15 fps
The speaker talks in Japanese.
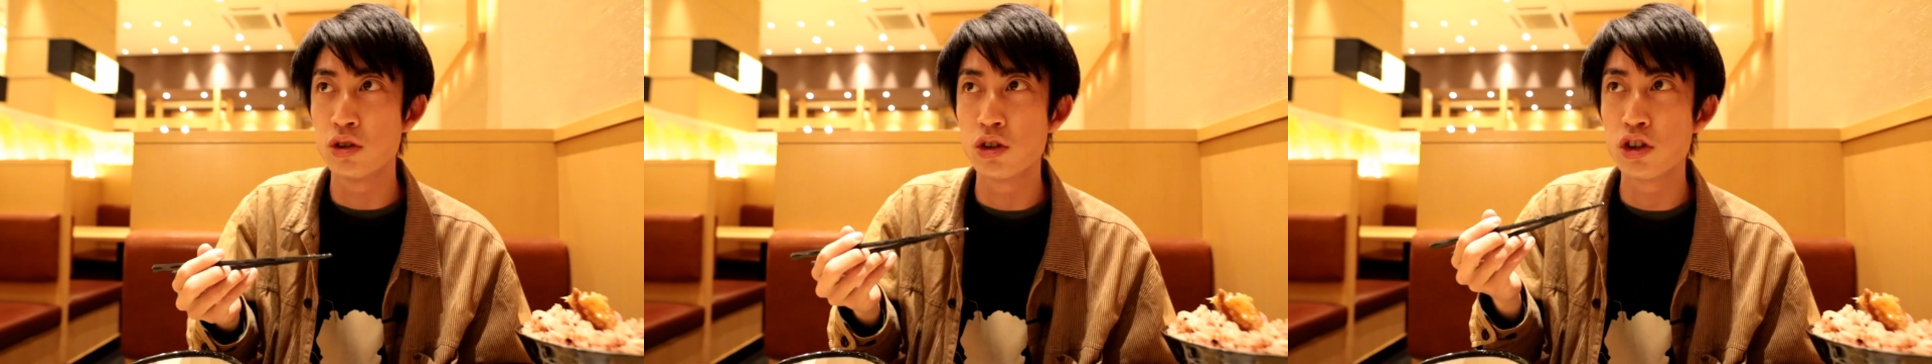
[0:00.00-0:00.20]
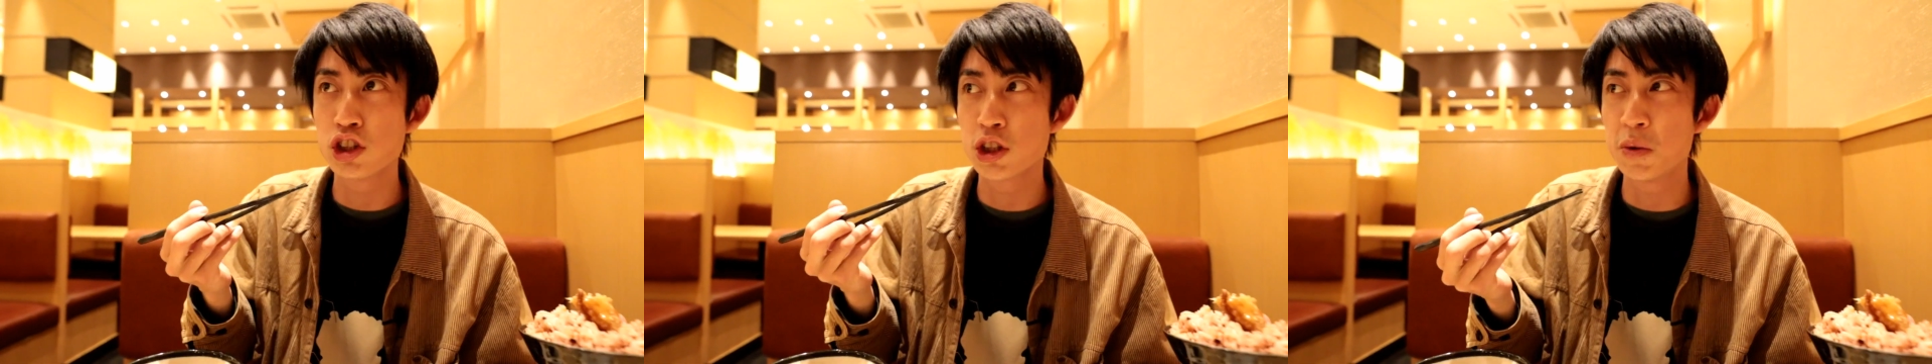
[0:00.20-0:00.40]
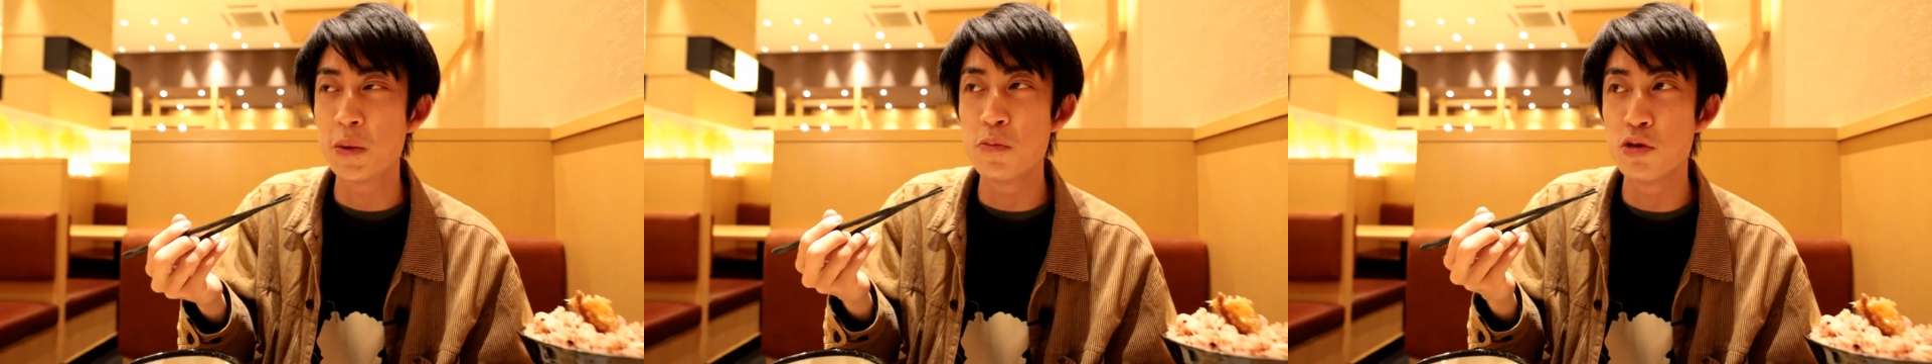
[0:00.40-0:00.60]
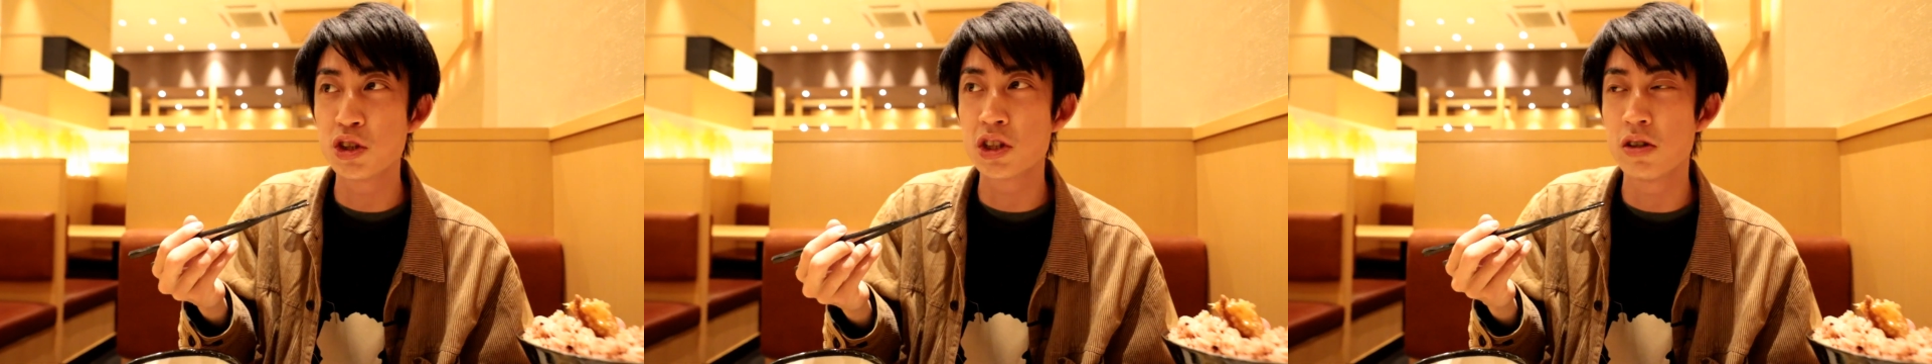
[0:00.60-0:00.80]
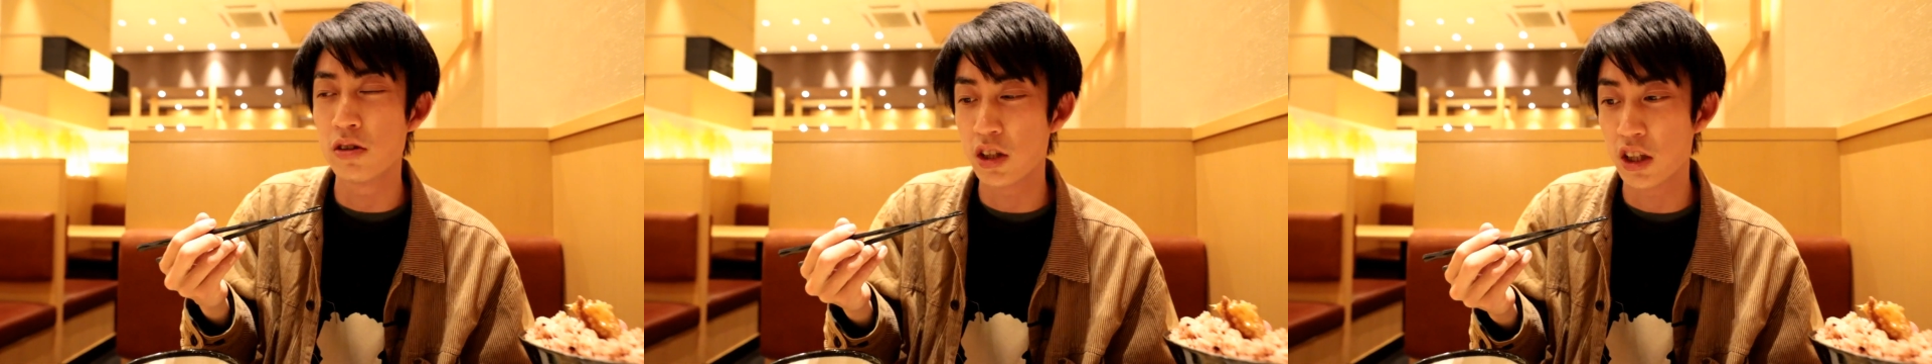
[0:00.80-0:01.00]
黒酢も
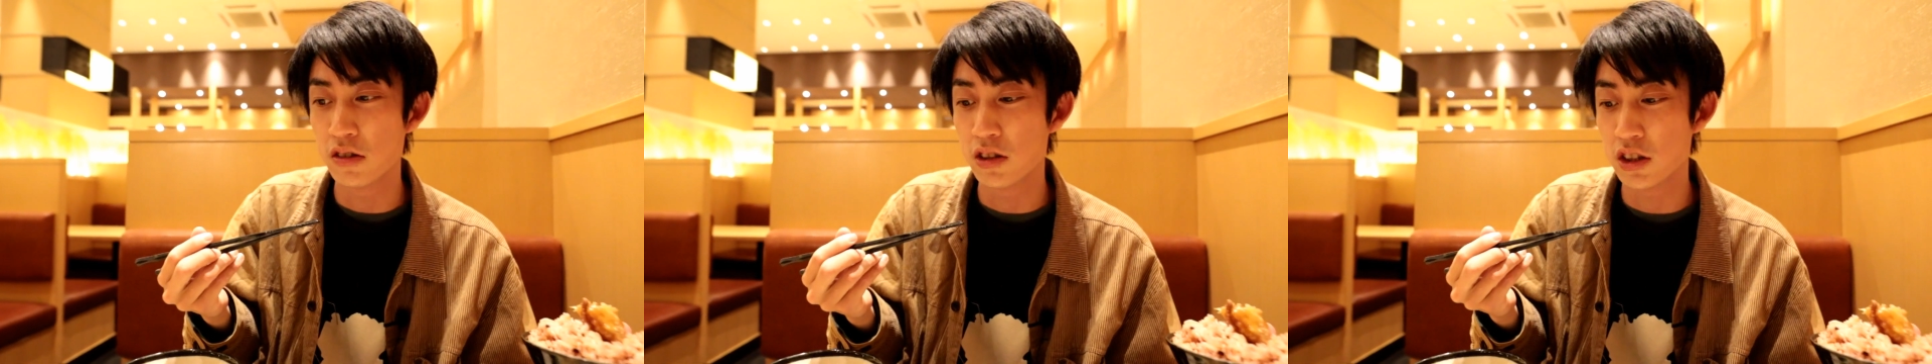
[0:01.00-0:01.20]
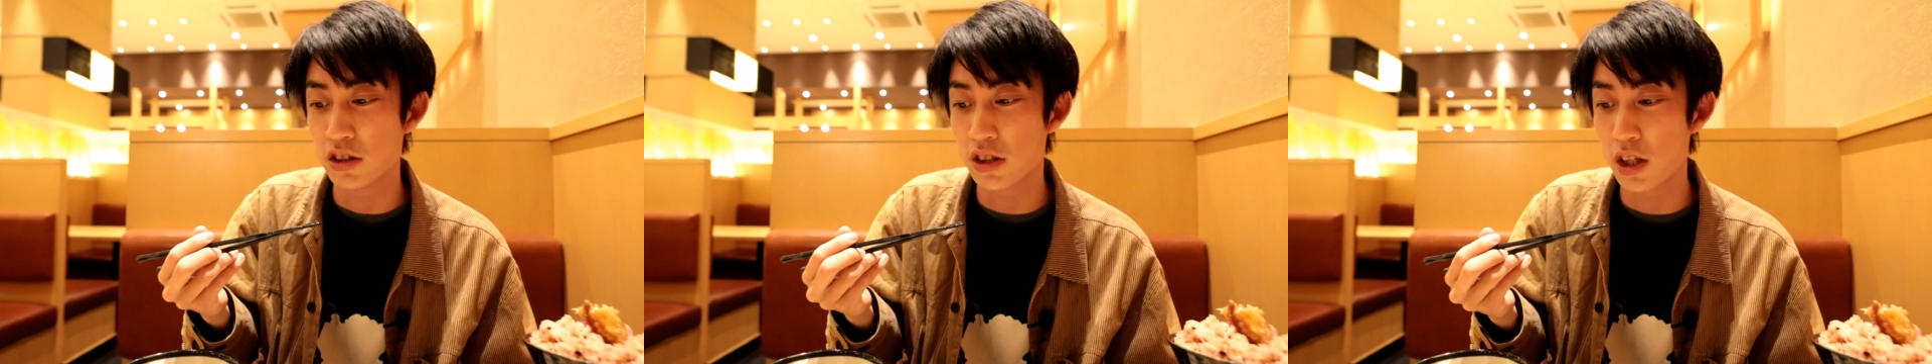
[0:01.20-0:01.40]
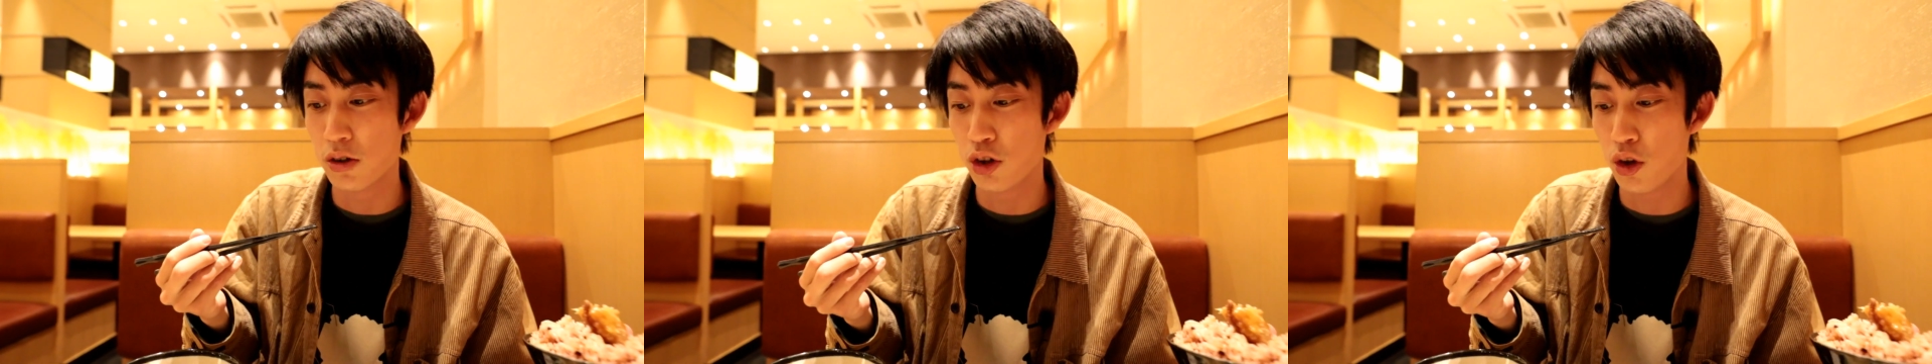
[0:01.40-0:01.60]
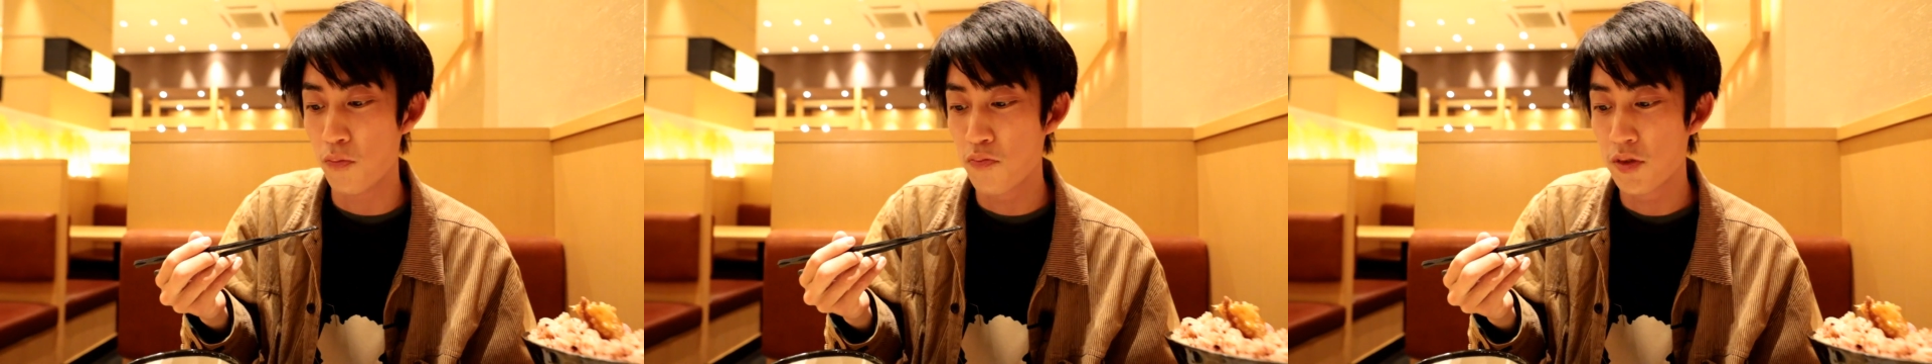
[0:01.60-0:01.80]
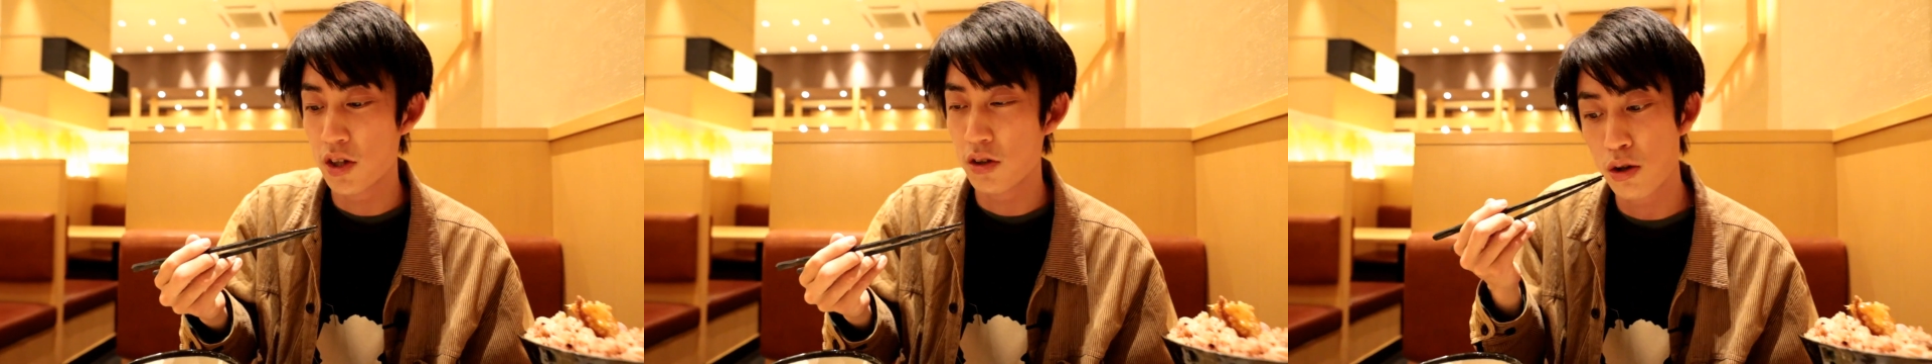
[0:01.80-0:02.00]
もちろんなんですけ
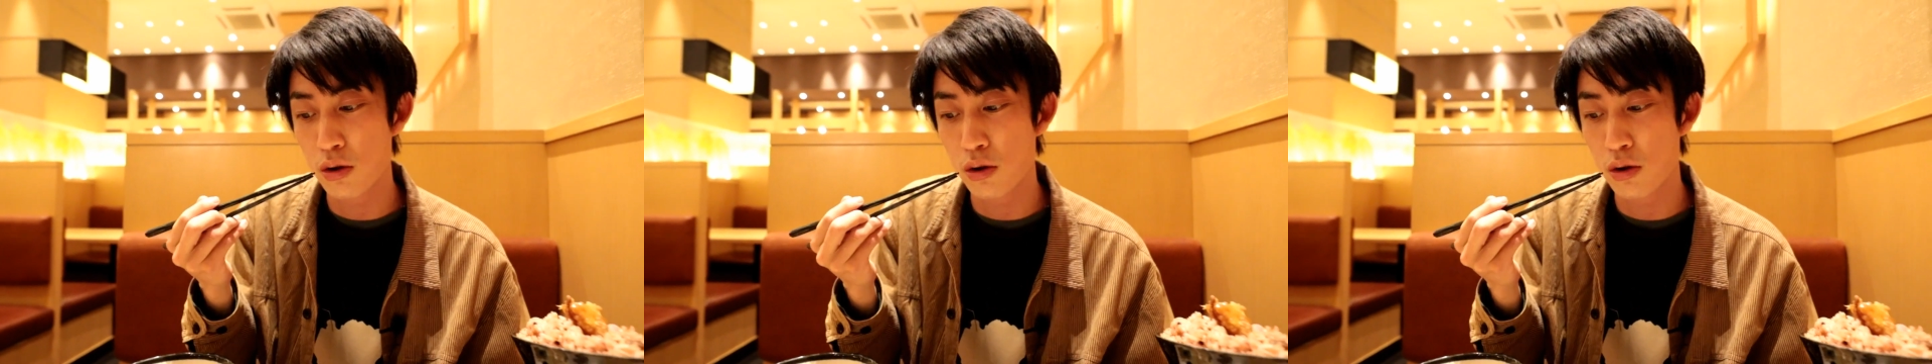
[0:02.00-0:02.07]
ど、